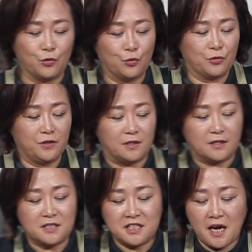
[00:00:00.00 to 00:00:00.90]

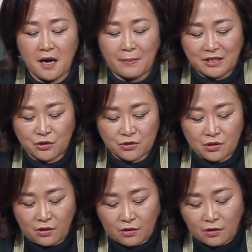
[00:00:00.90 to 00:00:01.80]
요거를 체에
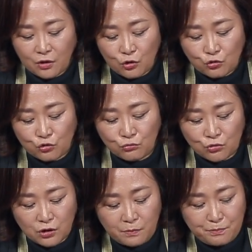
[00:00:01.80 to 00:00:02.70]
맞춰서
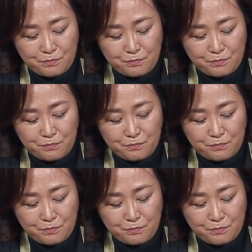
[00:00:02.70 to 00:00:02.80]
국물을